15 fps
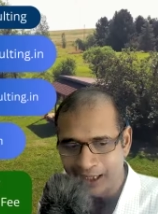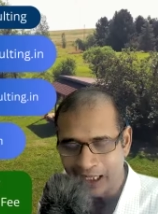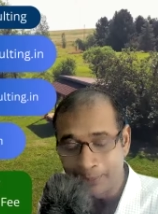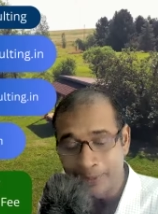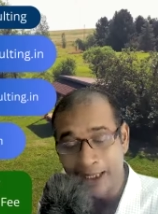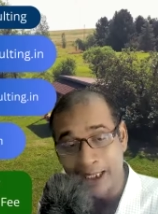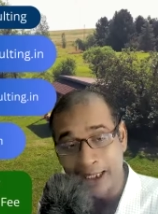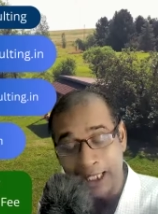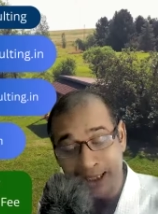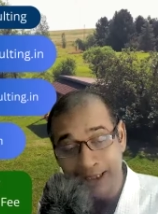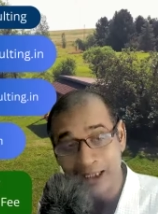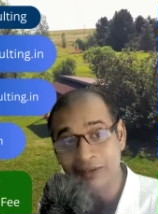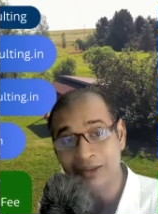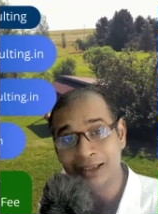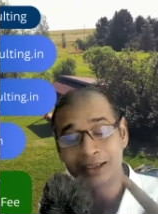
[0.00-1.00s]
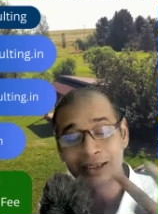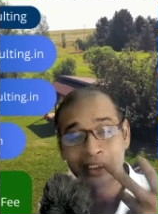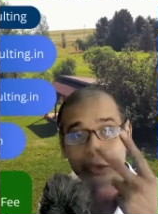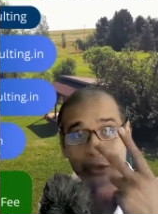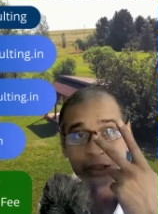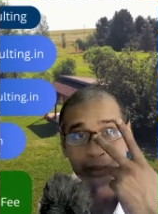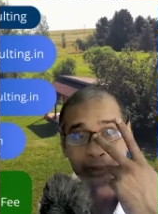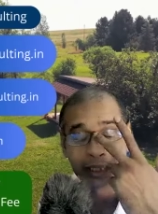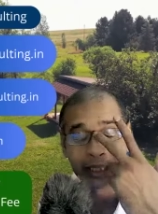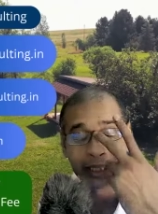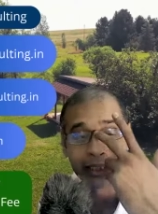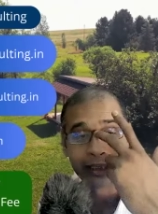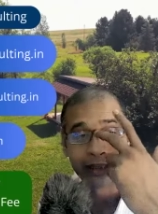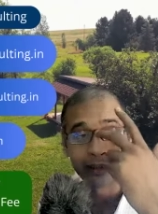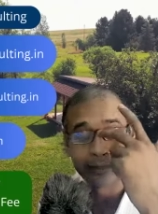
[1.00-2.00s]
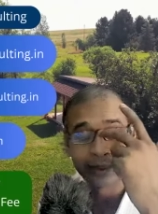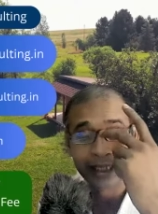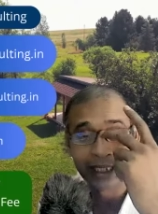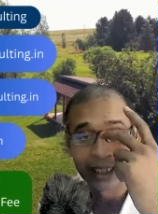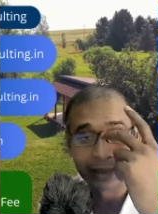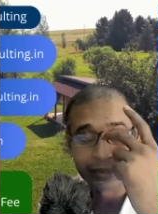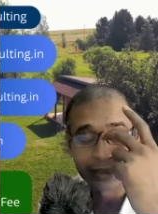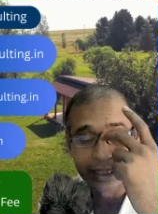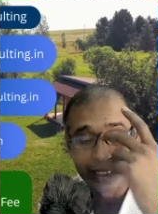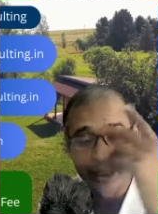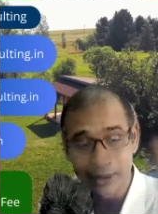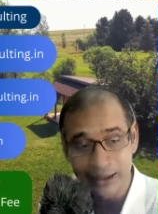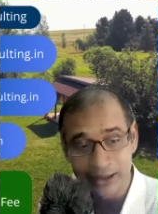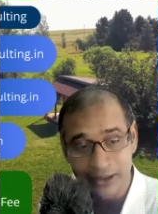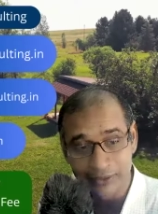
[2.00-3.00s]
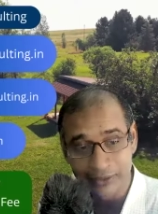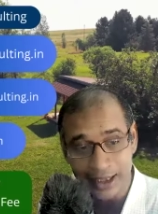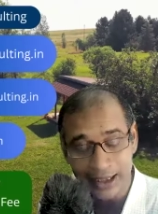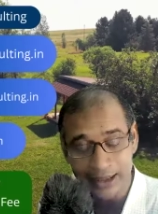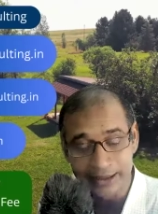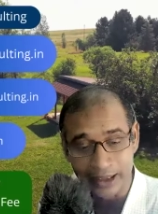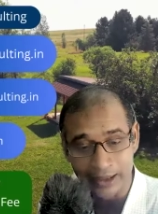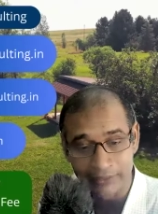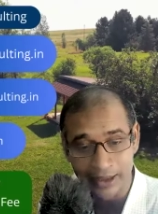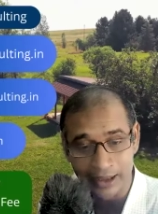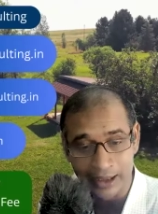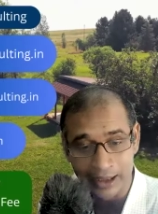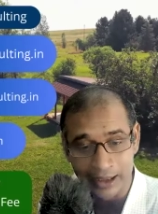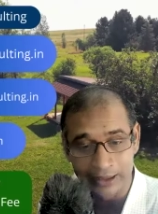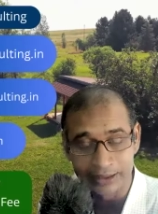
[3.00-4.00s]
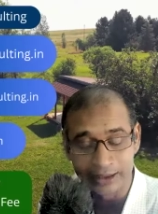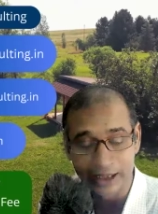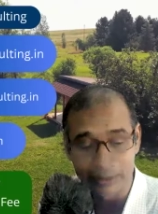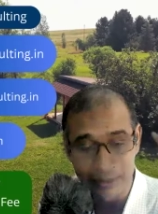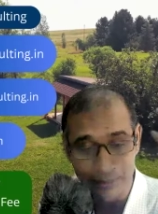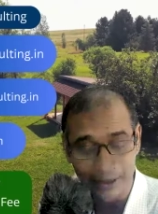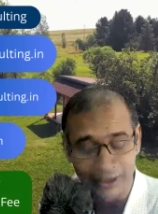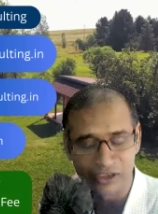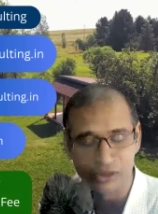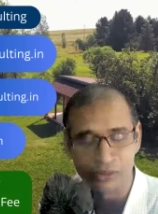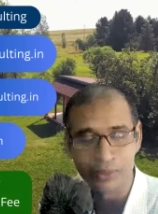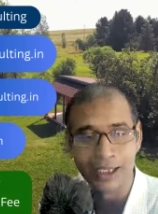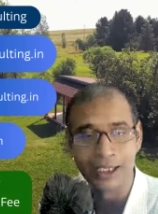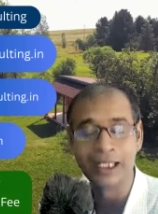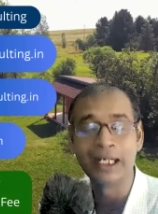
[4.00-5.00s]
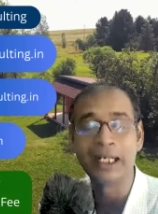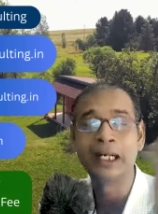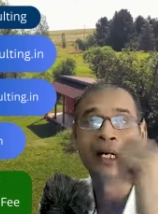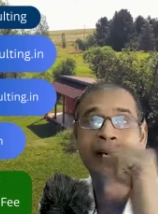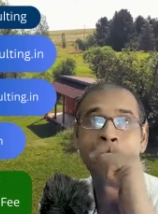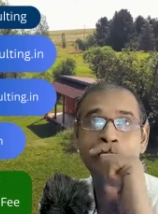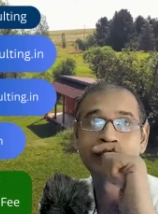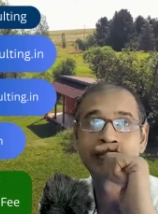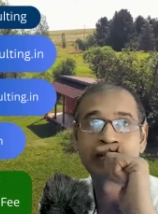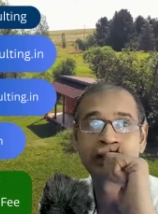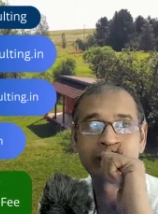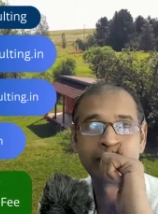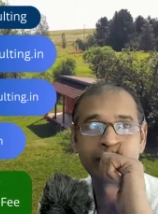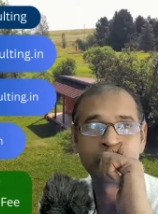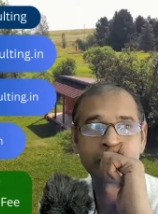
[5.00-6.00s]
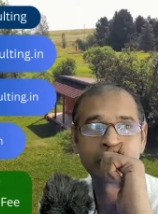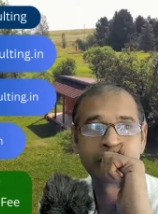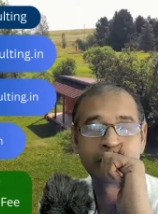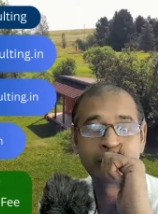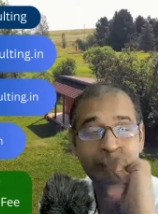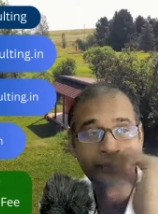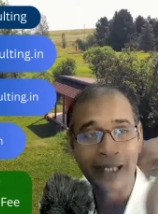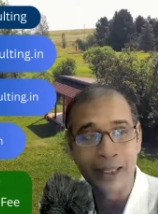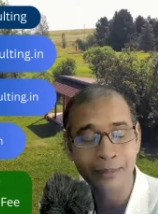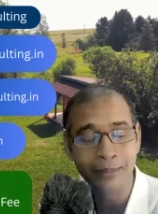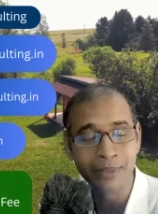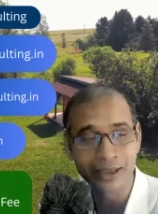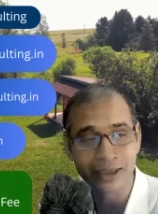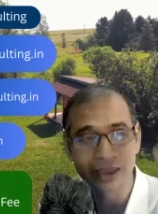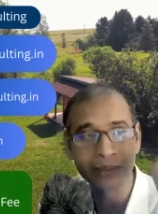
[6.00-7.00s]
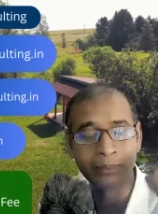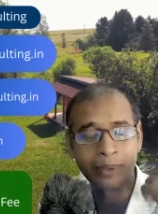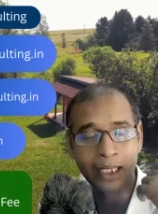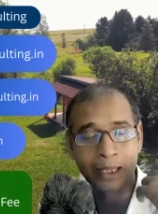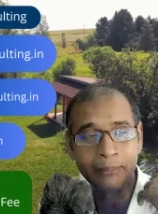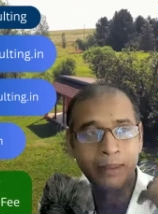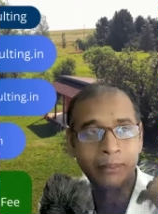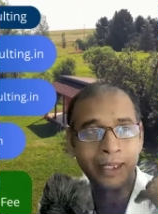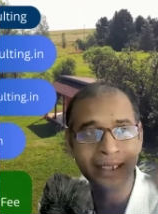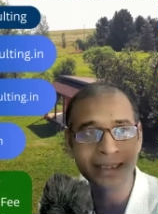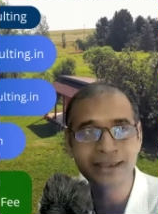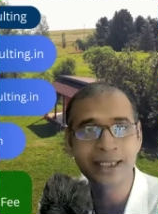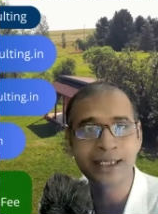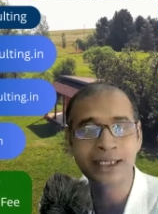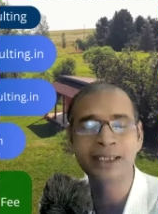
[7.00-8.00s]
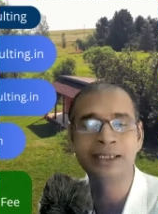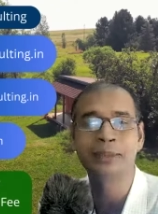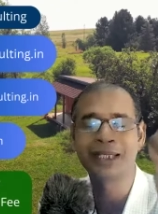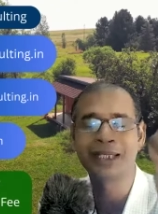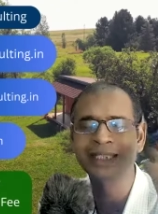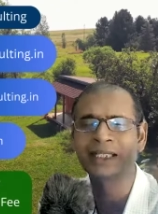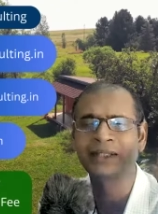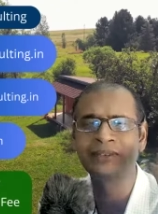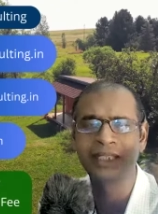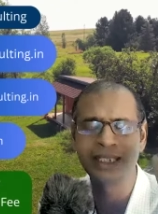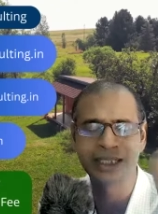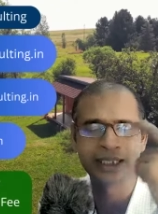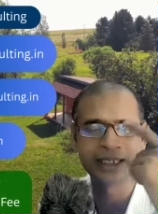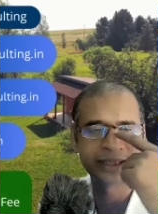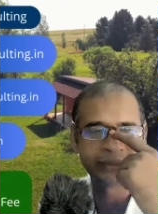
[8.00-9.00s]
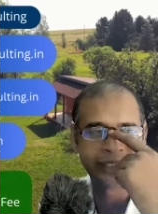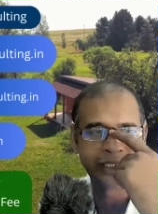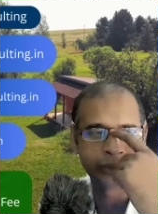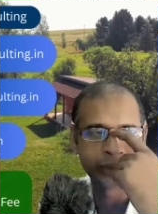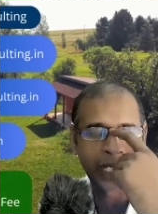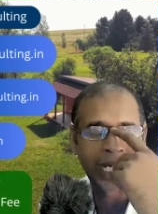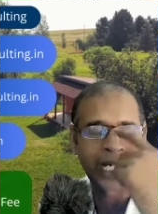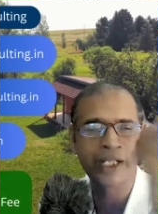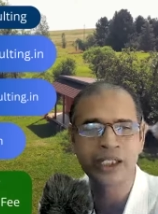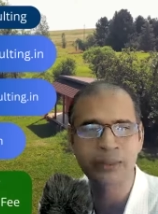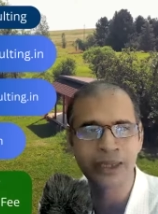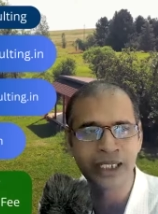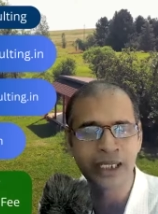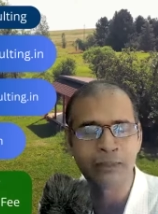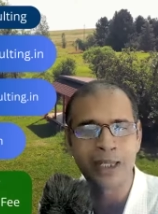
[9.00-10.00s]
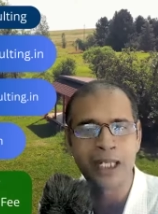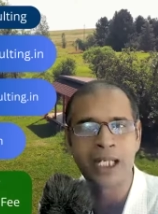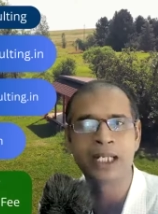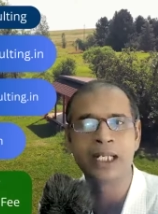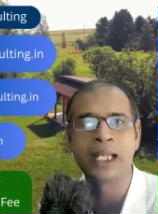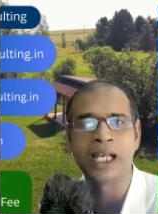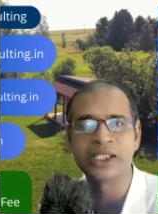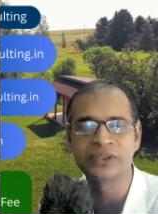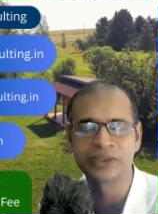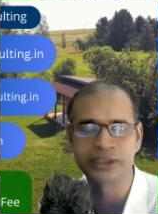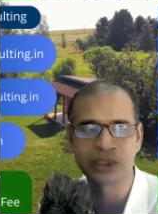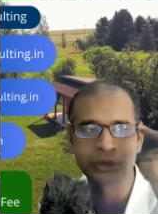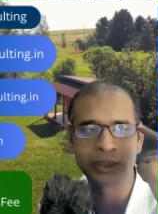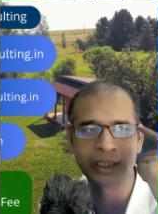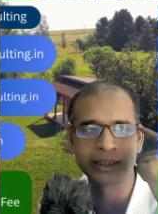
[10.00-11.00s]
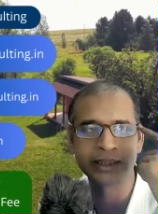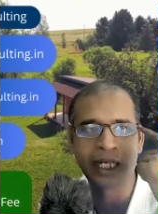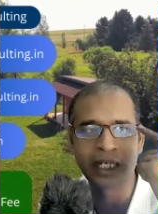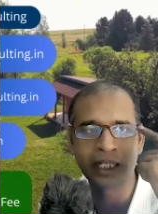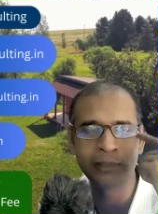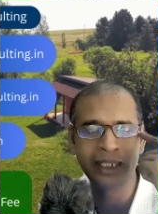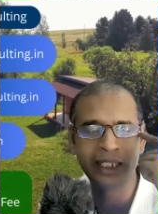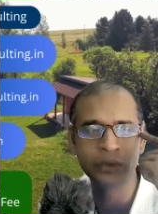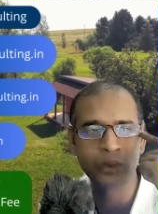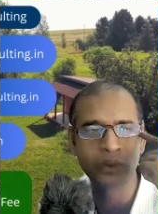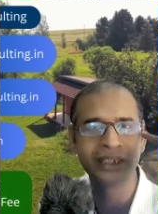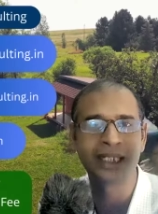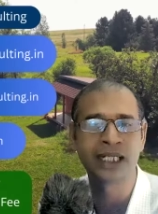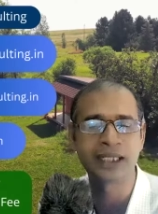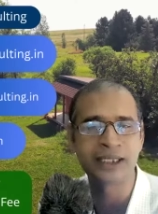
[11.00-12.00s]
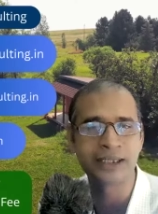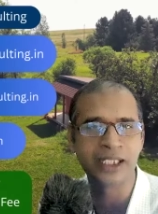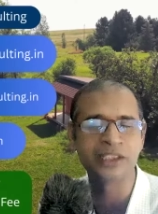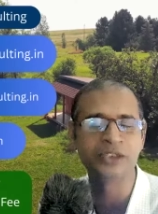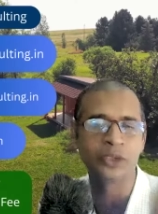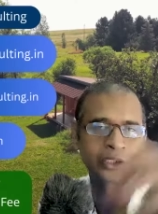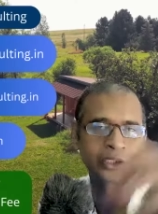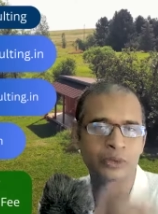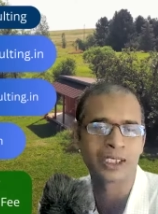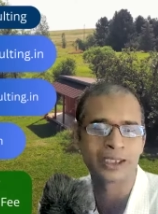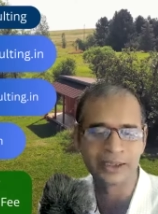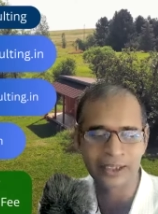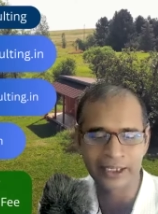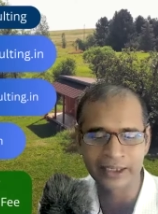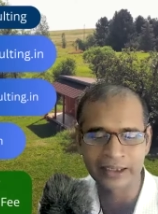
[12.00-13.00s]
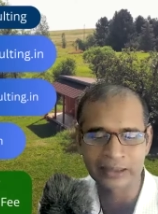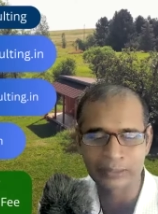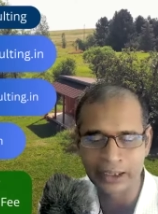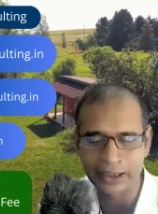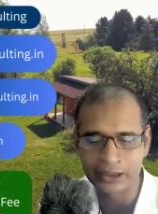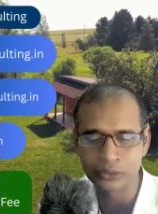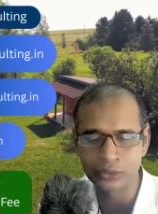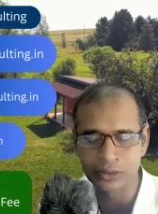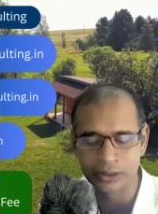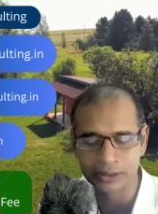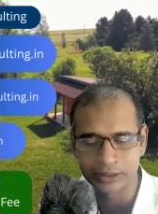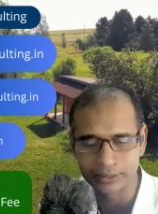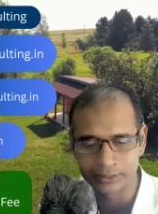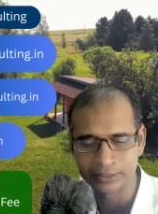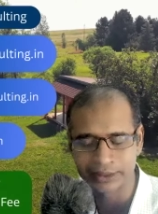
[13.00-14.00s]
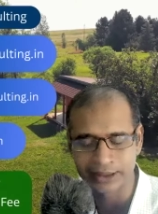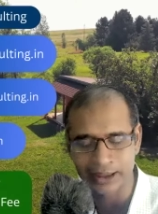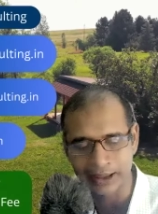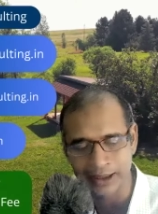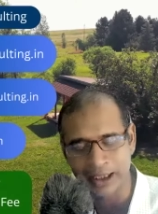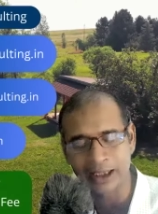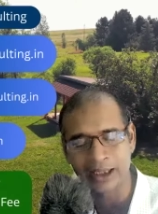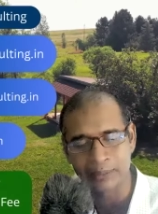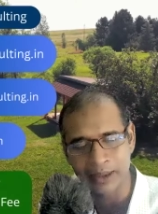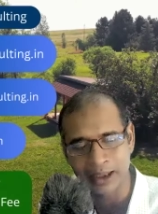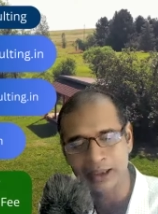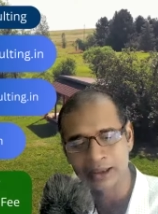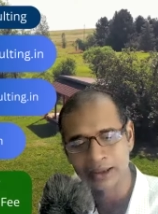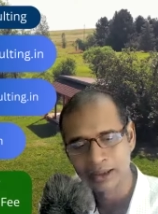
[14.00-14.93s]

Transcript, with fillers: அப்போ நான் நிறைய விஷயத்த யோசனை பண்ண பண்ண ஆரம்பிச்சிட்டேன் நமக்கு இந்த வேலை தேவையா இதை நம்ம பண்ணுமா அப்படிங்கிற அளவுக்குலாம் யோசனை நம்ம ஃபேம் அதாவது நம்ம மைண்ட் செட்டுக்கு பிகாஸ் ஐம் வெரி கன்சர்வேட்டிவ் யாருக்குமே நம்மளால் லாஸ் வந்துடக்கூடாது யாருமே ஏதோ ஒன்று இழந்துட்டேன்னு சொல்லிடக்கூடாதுன்னு நினைக்கிற மாதிரி ஒரு தங்கன்னா நம்ம